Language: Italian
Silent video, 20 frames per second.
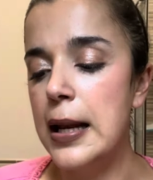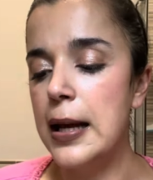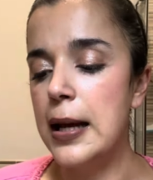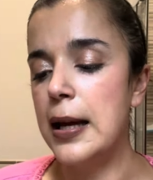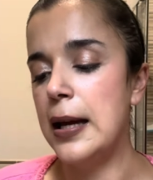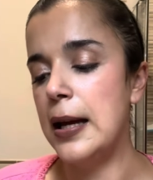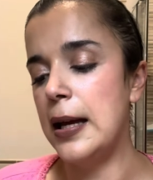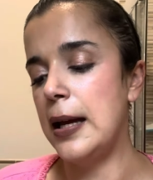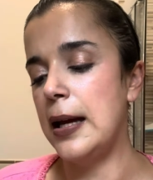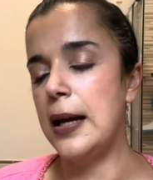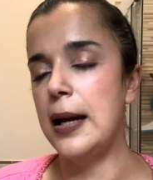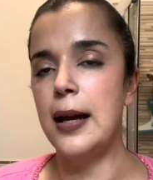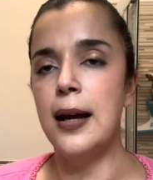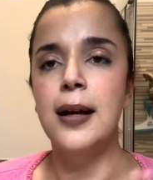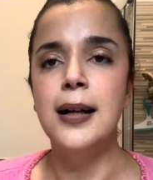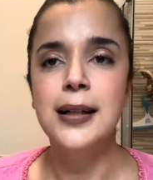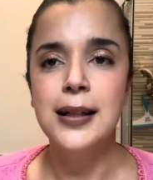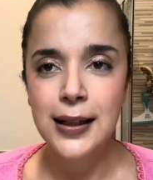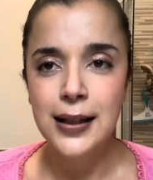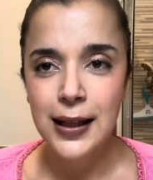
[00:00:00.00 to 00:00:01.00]
e
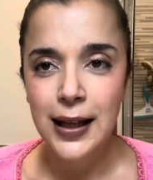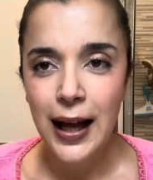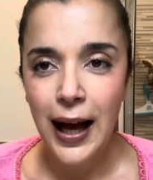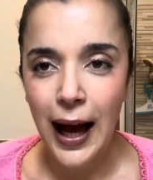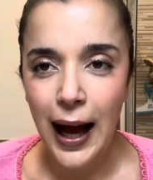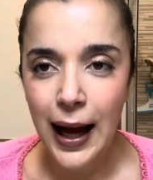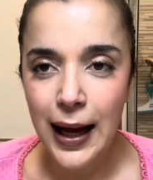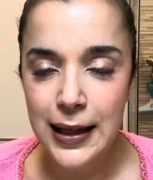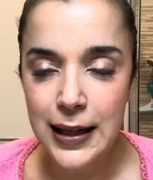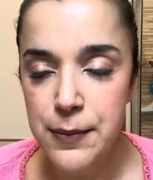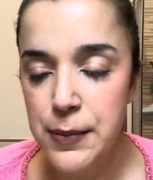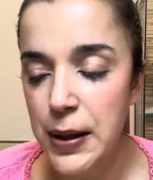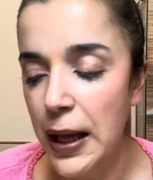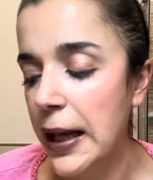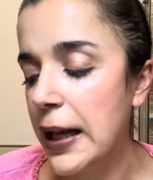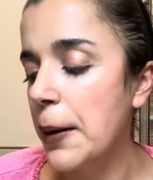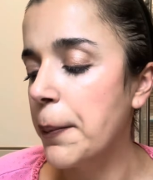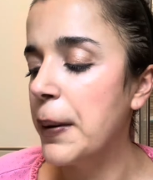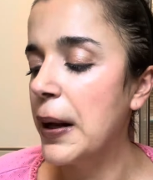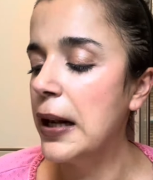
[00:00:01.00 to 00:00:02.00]
anche i miei
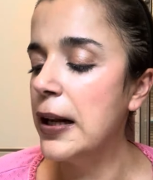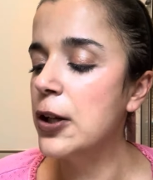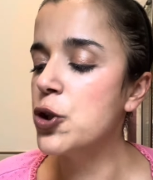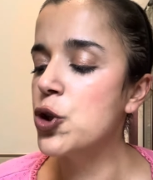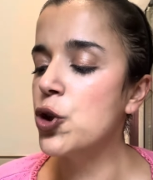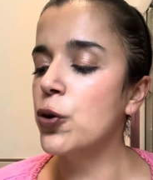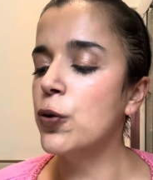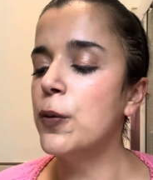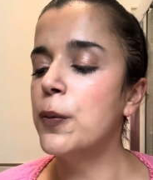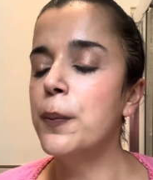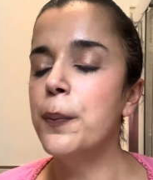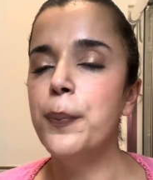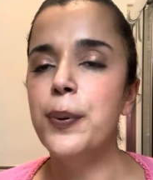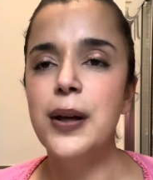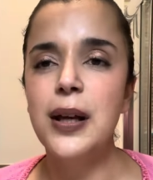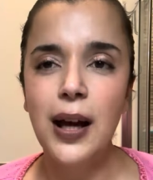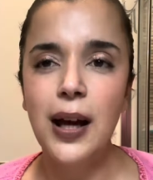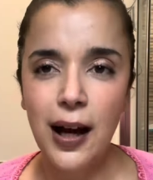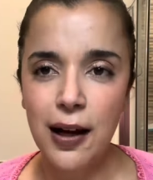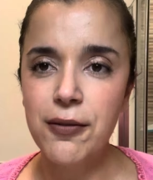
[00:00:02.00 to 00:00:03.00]
capelli
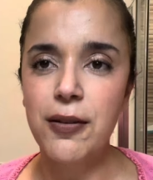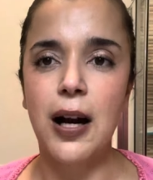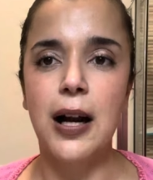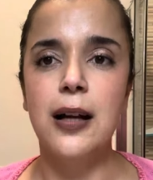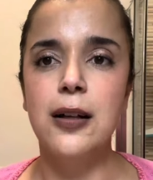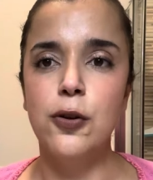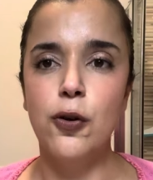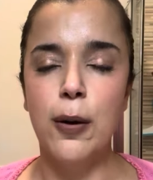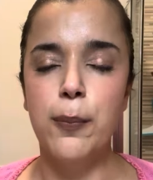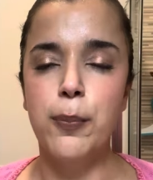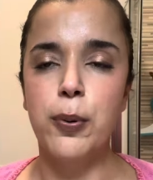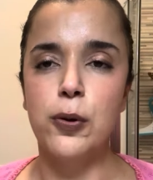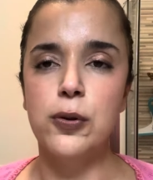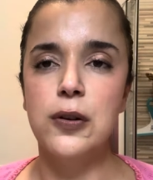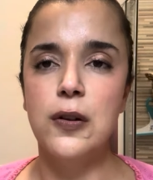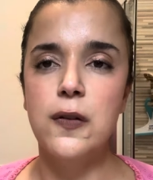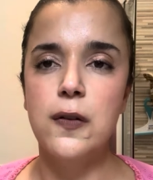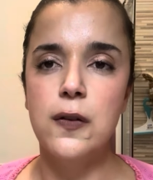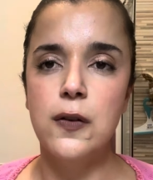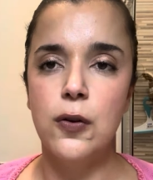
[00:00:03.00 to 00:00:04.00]
ciompi avranno la
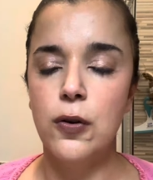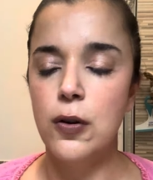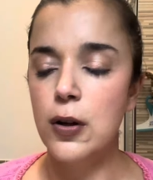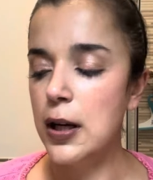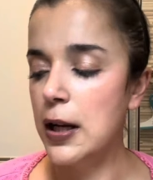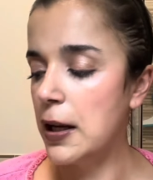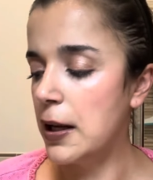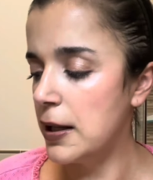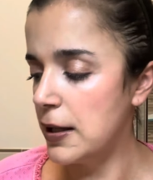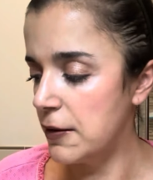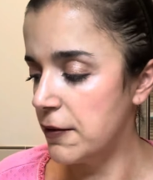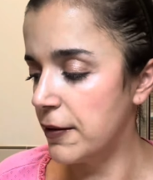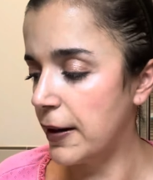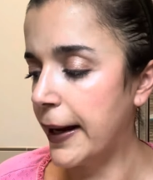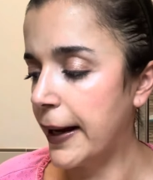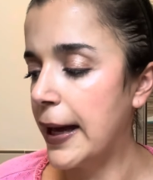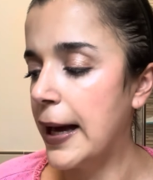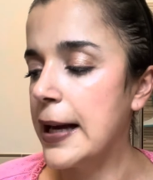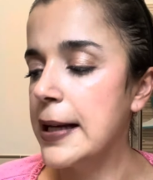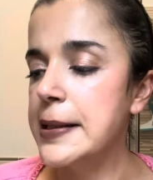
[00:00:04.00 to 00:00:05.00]
protezione in
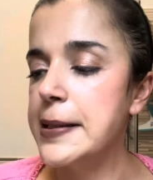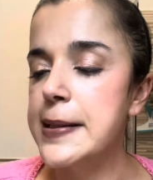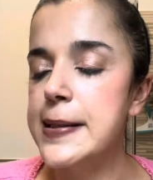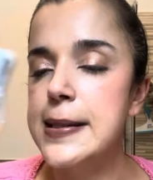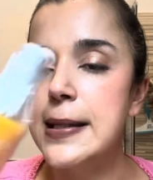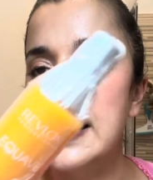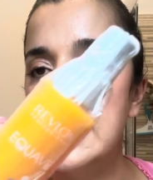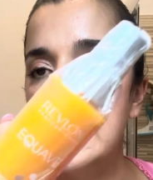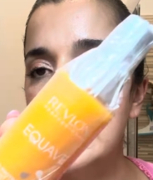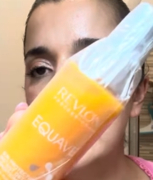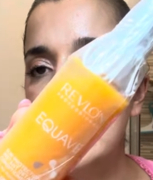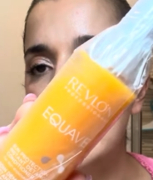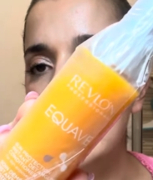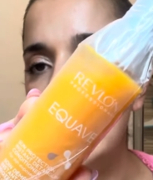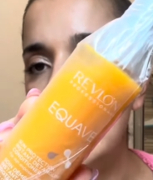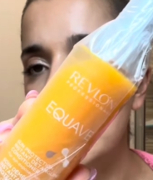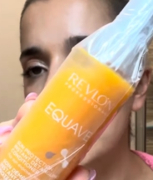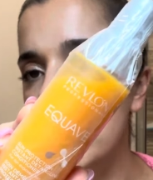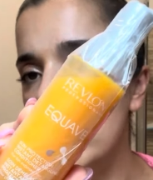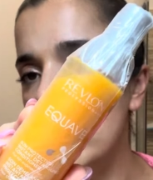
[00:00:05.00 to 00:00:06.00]
vacanza.
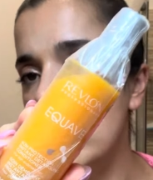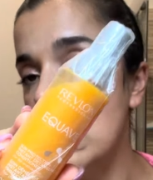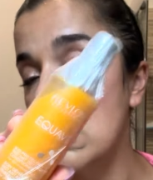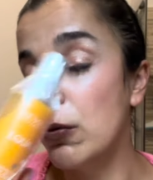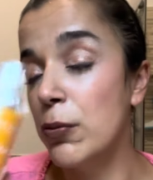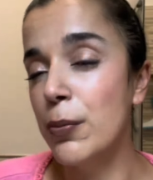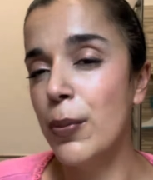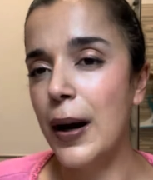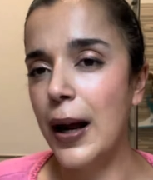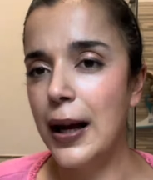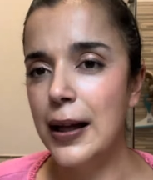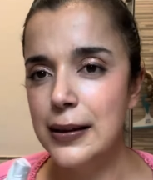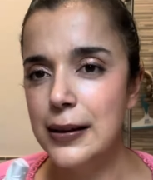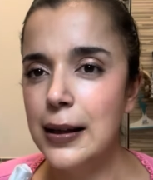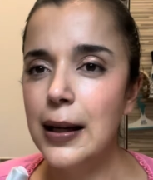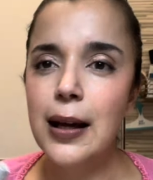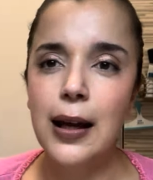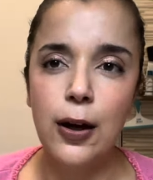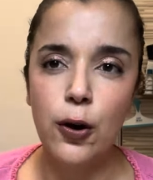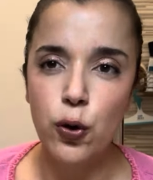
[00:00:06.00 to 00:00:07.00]
Revlon è un brand
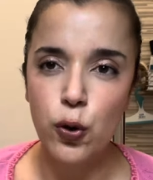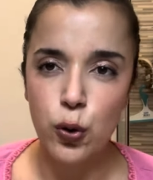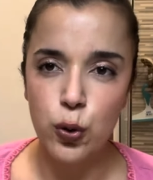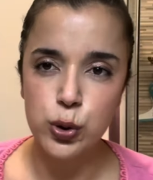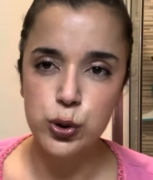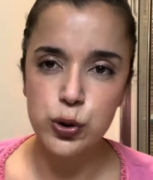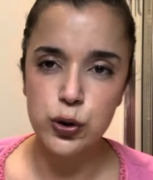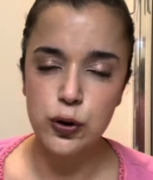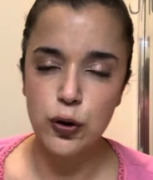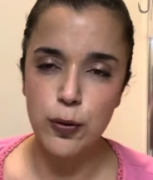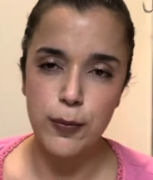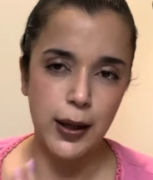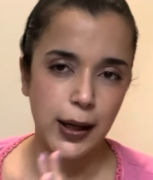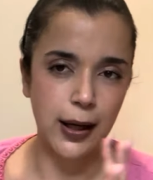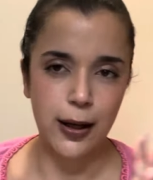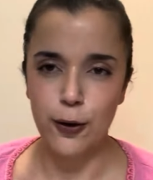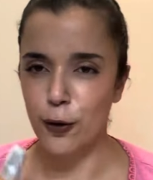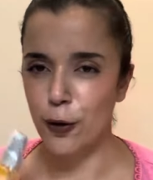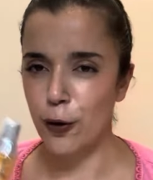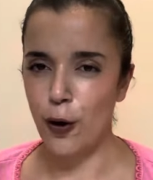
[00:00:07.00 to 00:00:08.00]
che conosco ma
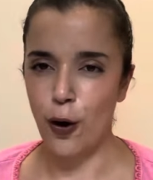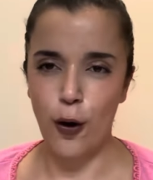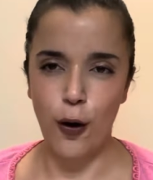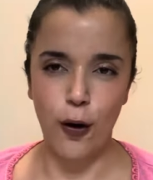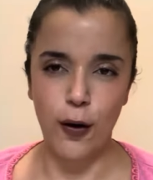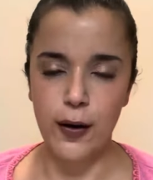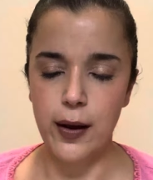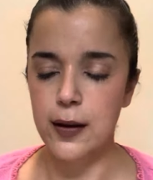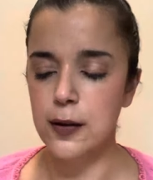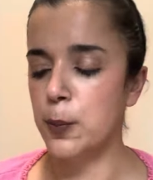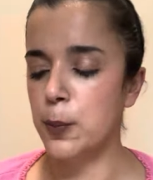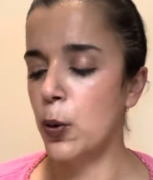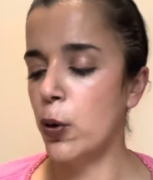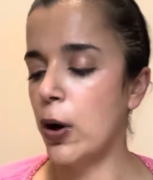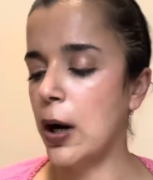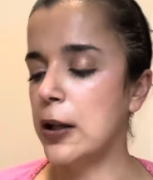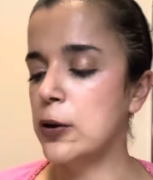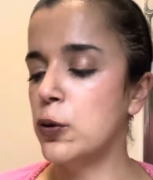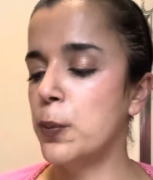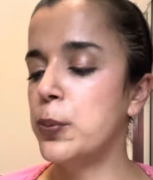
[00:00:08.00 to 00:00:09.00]
che non ho
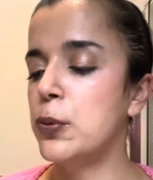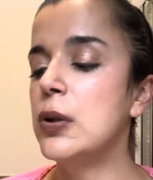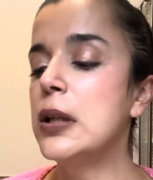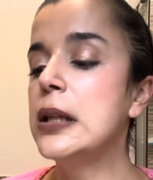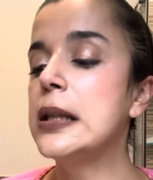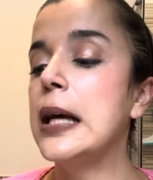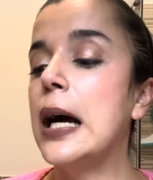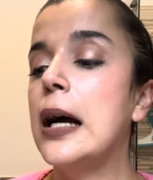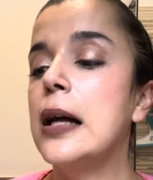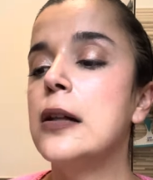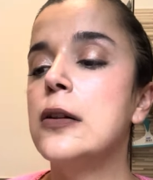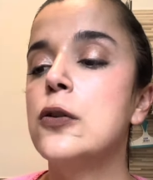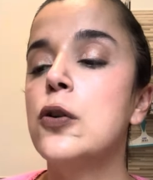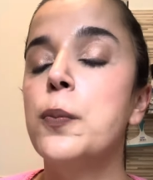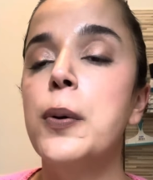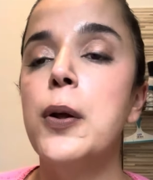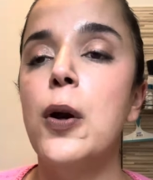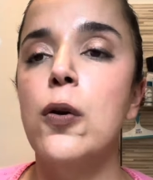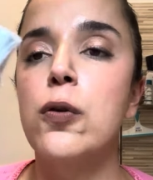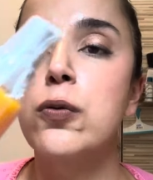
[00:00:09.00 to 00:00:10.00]
esplorato più di tanto,
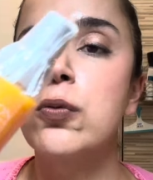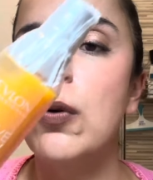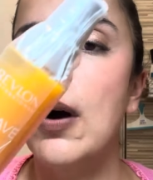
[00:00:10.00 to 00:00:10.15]
però su